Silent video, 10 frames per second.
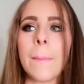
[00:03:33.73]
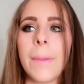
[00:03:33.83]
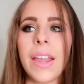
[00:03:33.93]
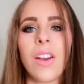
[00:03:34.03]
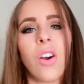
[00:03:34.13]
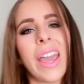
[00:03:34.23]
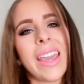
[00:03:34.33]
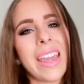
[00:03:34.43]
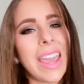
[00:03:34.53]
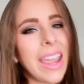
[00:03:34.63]
pero
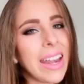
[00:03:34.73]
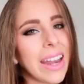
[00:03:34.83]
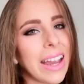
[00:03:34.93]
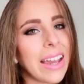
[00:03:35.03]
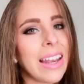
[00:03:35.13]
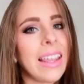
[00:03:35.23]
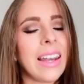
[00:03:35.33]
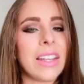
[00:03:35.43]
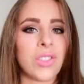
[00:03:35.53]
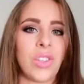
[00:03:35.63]
en general
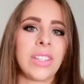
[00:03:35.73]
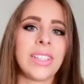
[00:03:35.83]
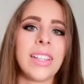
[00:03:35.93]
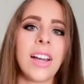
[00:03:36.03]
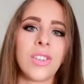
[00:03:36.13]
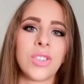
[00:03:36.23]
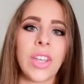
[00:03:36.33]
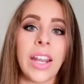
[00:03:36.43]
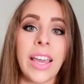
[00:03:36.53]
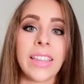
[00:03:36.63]
en la ciudad tiendes a
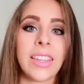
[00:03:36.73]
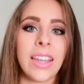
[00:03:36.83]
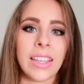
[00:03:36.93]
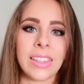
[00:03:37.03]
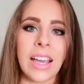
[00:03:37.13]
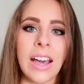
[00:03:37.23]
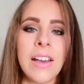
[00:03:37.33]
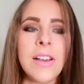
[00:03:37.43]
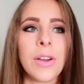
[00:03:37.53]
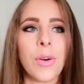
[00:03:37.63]
conseguir gente que está
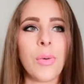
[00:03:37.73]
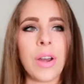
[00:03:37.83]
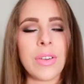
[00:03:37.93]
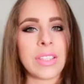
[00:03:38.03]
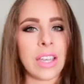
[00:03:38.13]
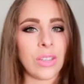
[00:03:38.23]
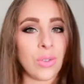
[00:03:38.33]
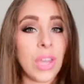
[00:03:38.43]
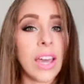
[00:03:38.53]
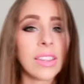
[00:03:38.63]
con una visa de
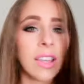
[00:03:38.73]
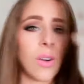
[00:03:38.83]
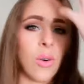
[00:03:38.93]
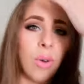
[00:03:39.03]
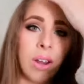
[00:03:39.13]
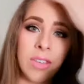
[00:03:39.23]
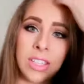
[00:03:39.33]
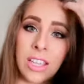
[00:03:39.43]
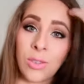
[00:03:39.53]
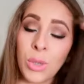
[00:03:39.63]
estudiante o con una
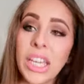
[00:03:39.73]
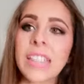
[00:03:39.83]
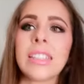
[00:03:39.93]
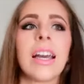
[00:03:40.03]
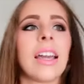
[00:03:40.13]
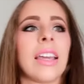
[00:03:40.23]
visa de turista,